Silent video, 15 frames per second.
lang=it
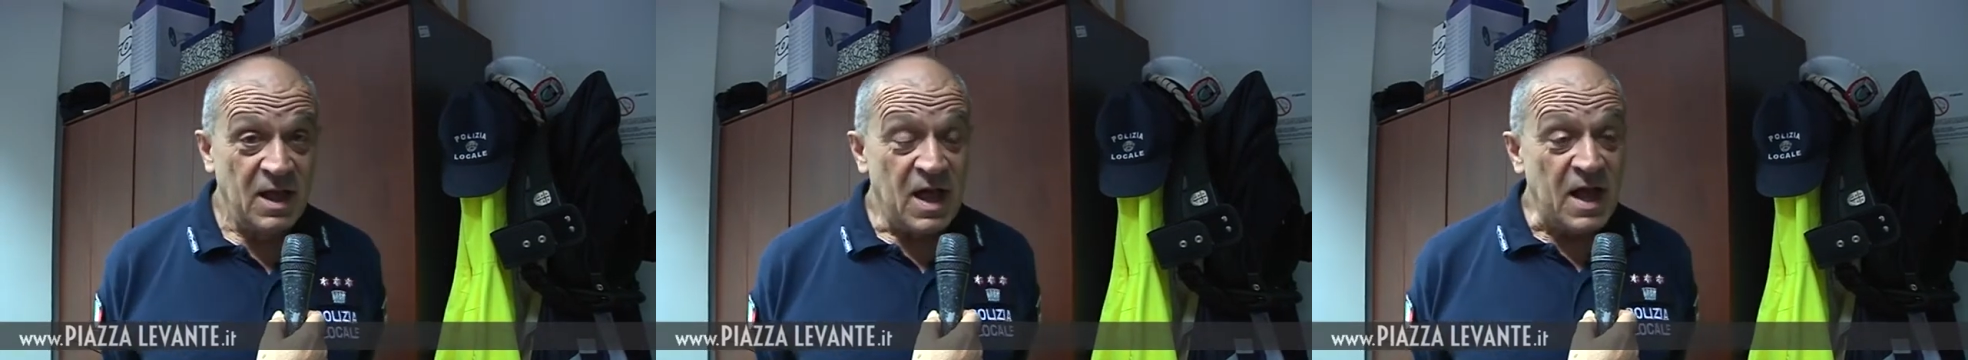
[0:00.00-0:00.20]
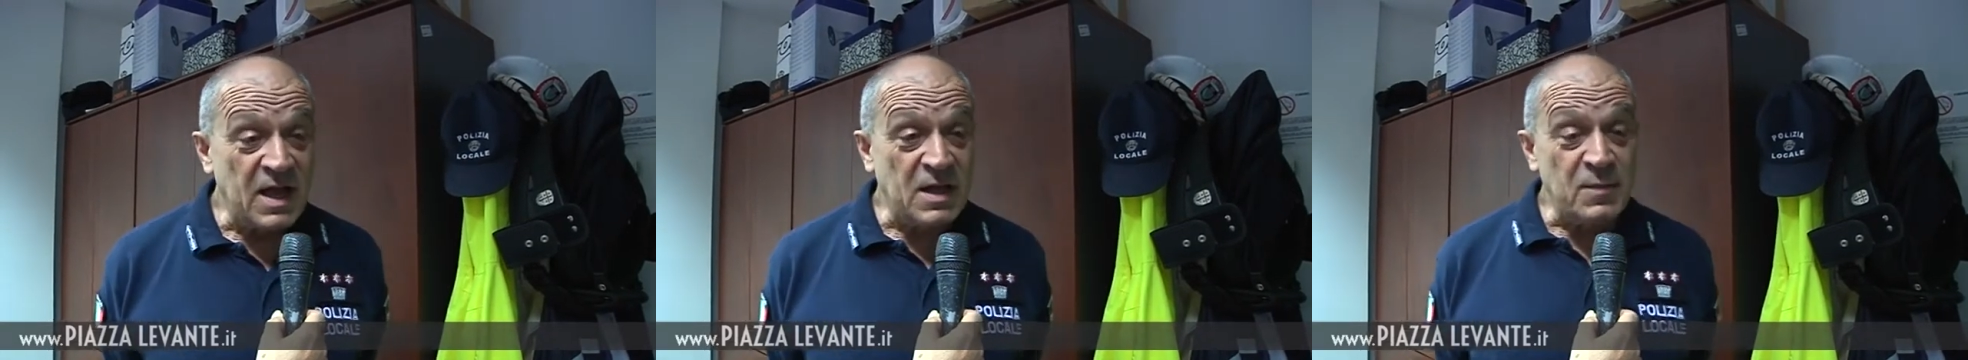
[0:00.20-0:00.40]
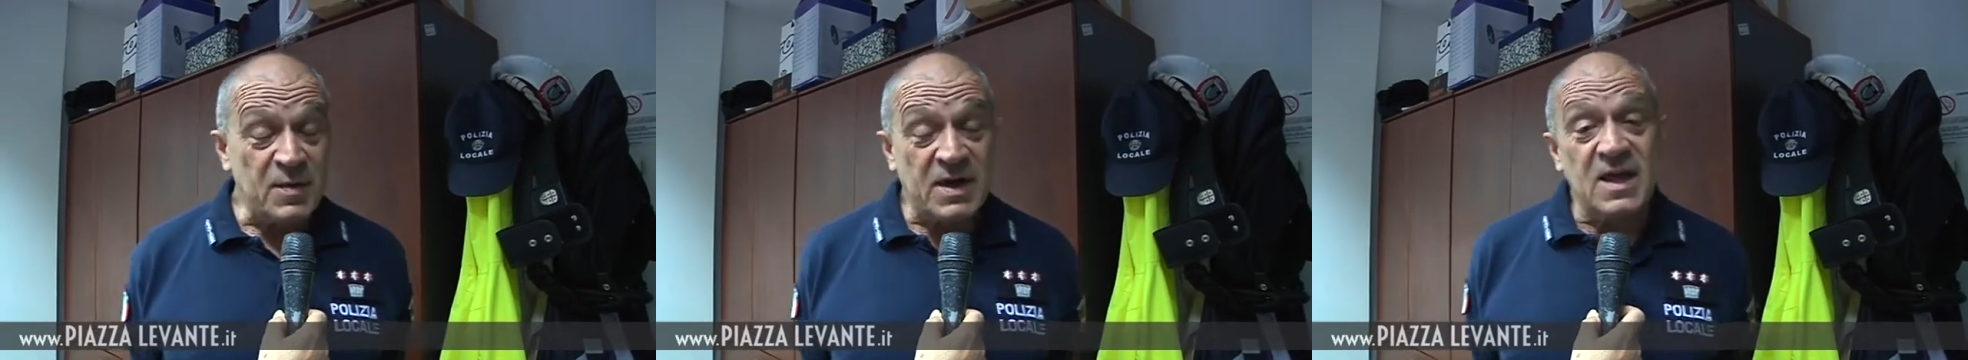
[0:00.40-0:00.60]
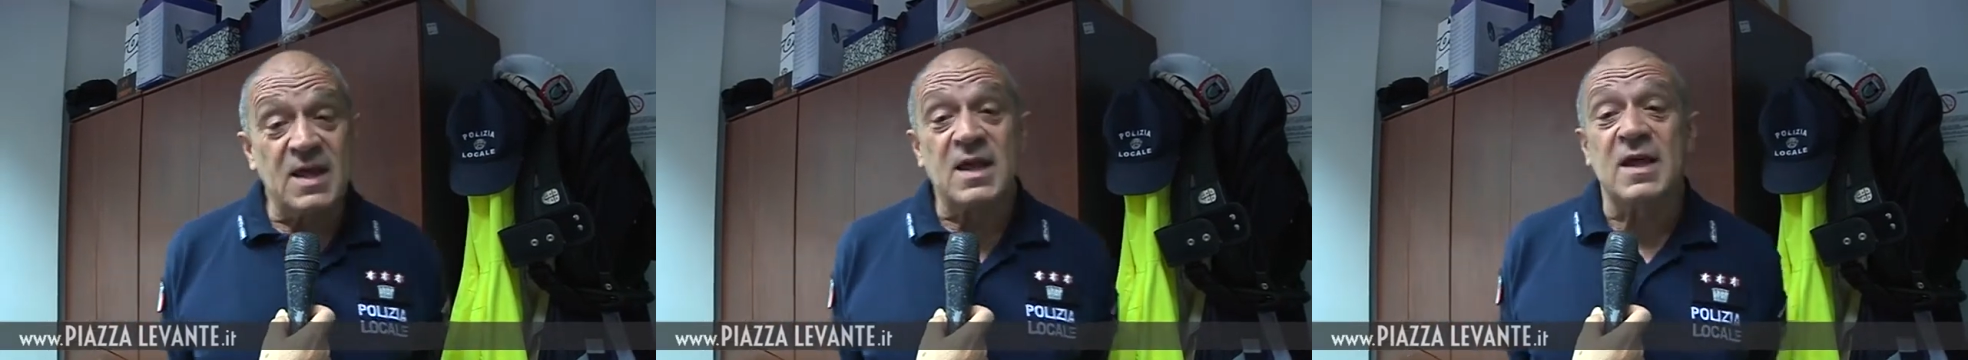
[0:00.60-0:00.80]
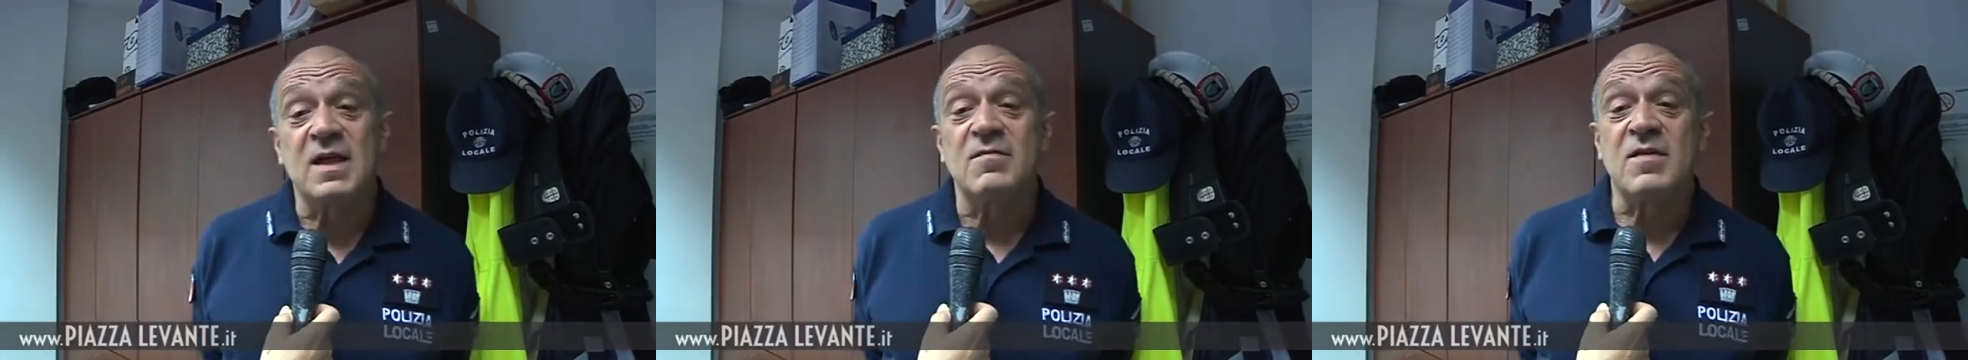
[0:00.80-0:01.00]
Anche perché
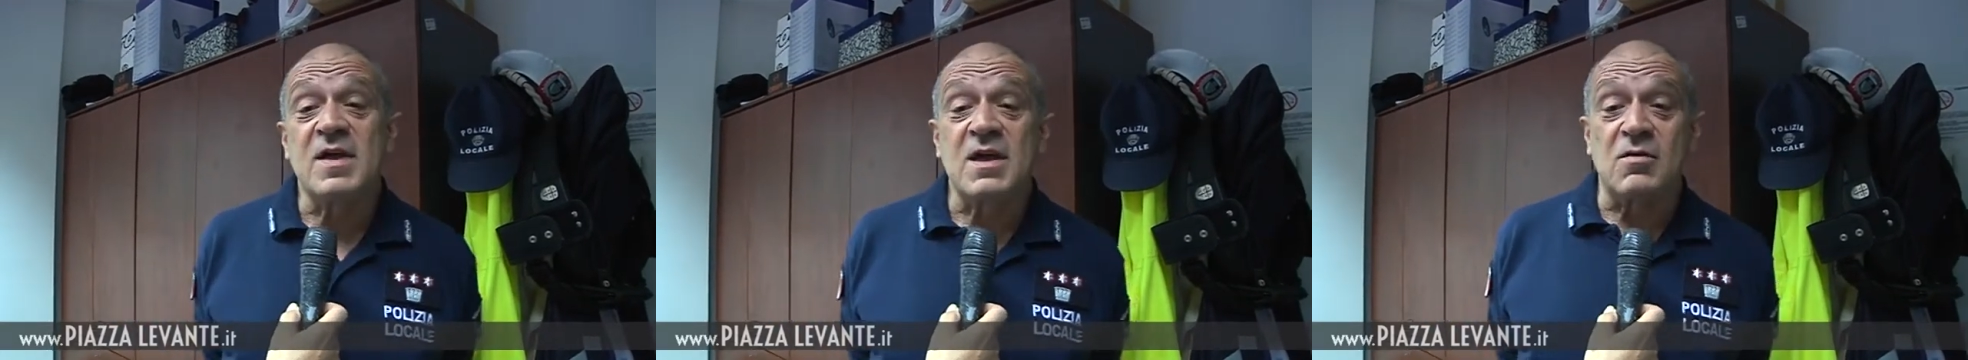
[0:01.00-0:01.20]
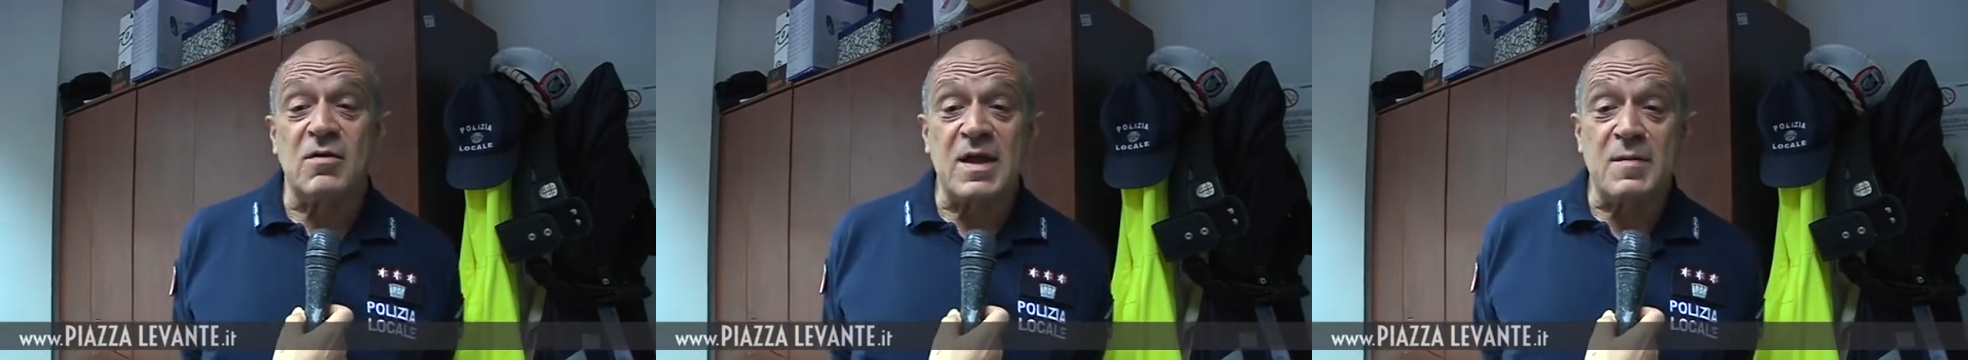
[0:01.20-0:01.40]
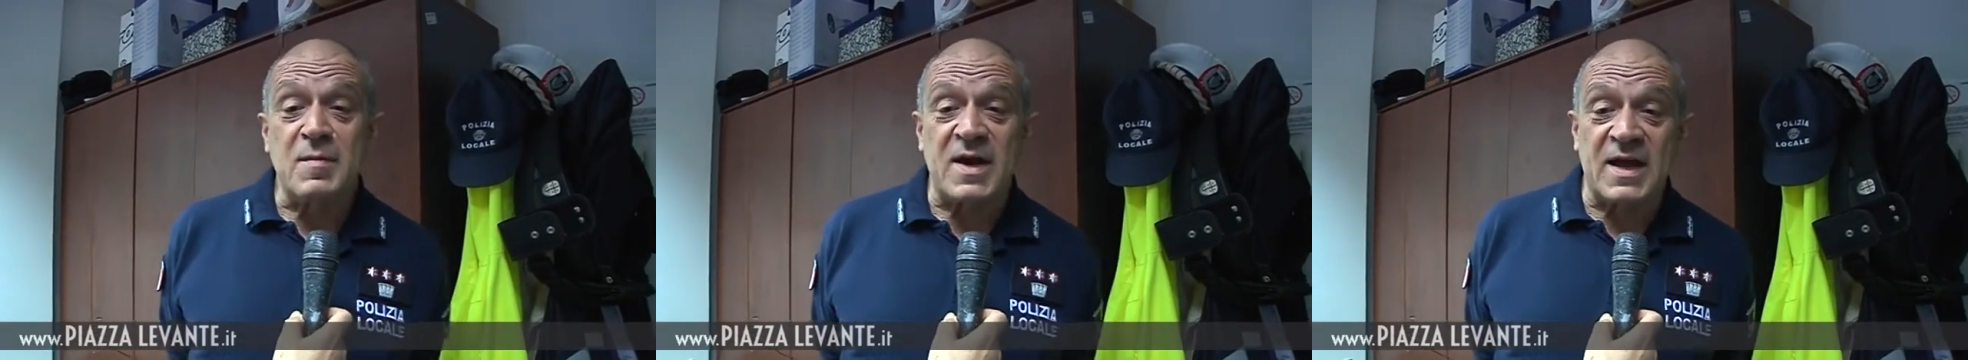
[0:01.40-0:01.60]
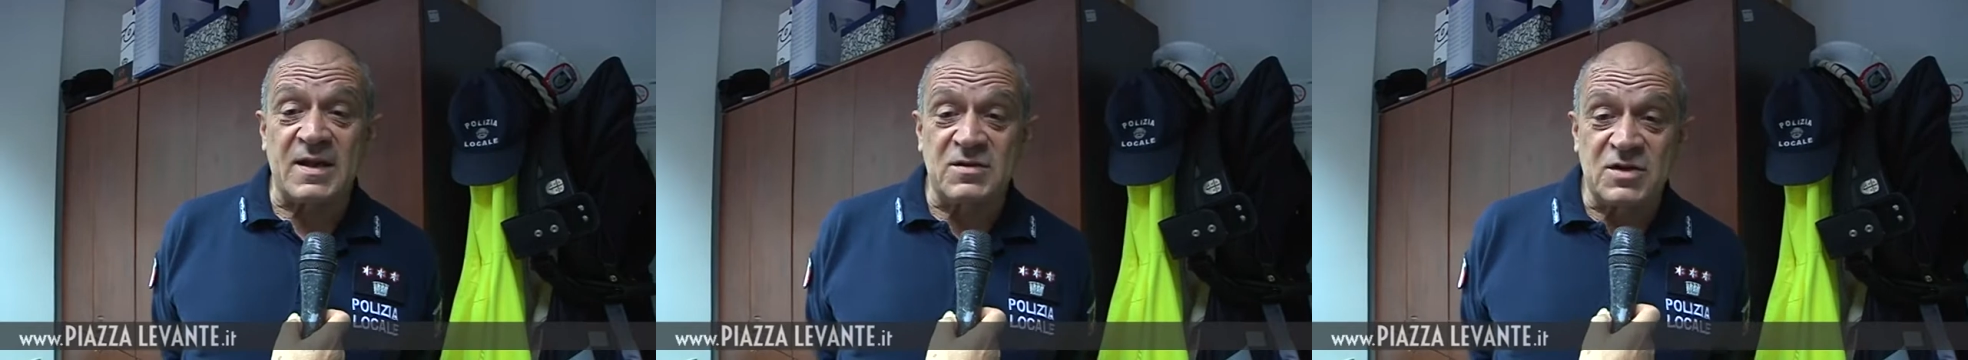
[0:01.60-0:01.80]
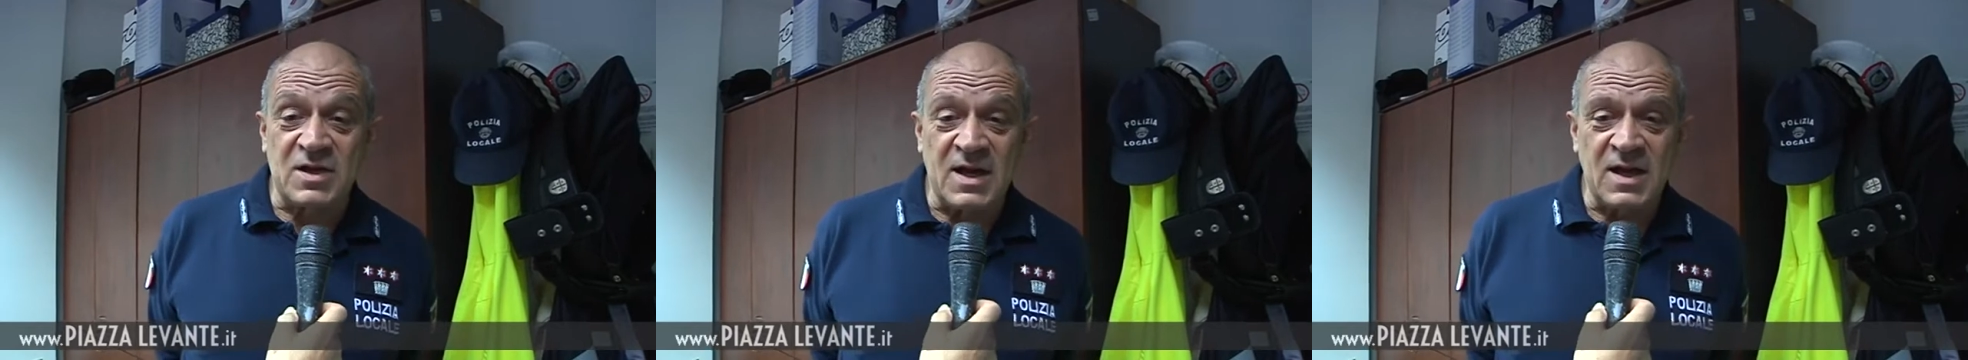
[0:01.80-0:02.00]
i veicoli a
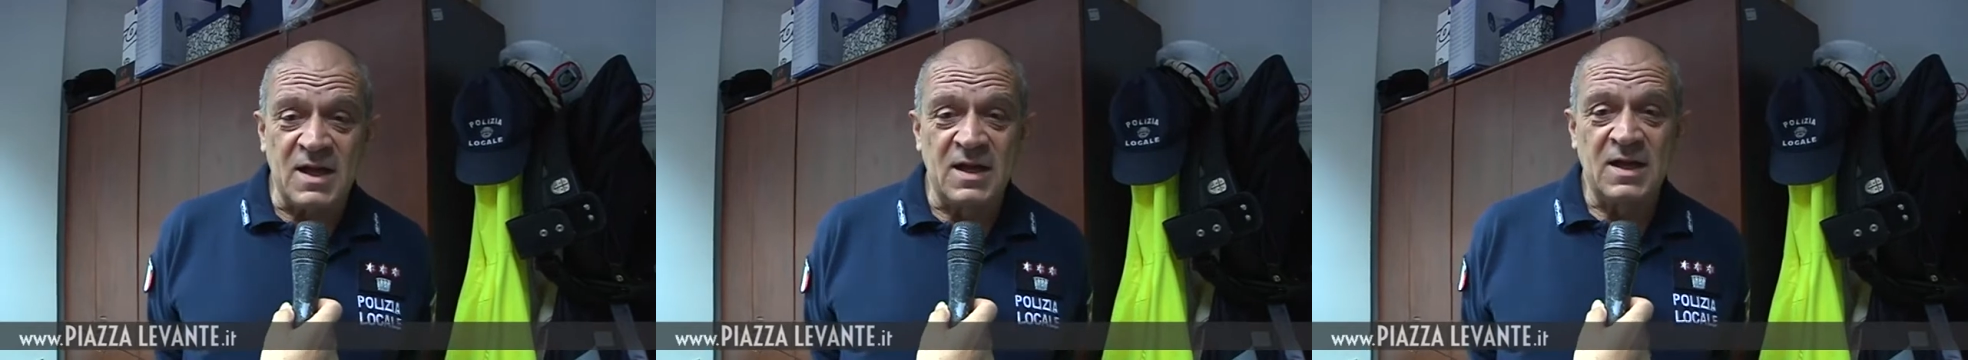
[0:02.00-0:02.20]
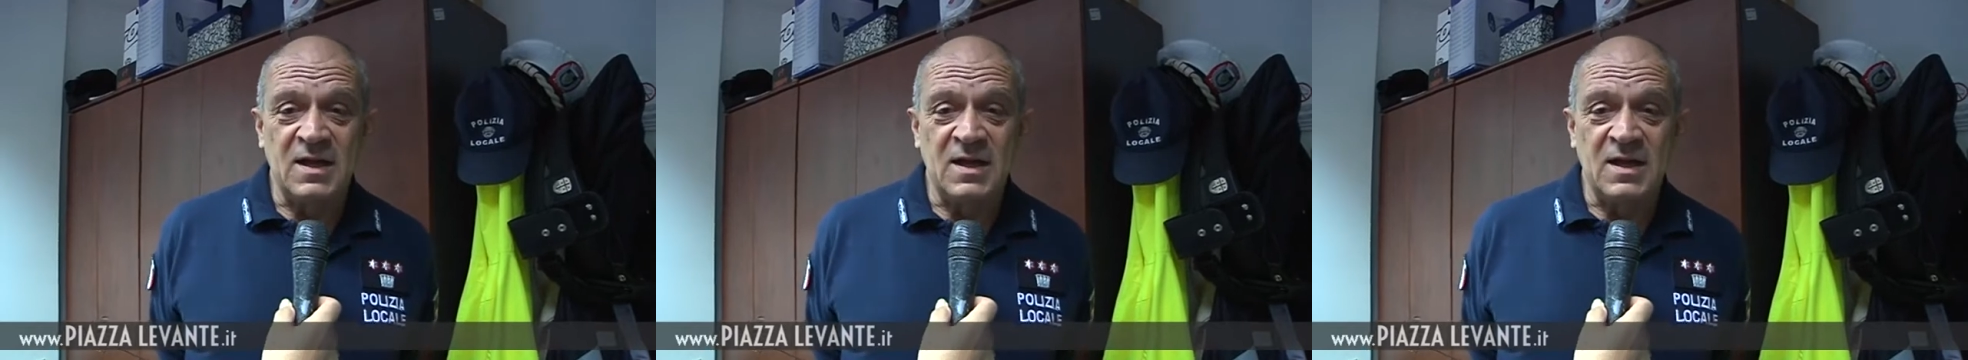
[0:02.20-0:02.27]
braccia...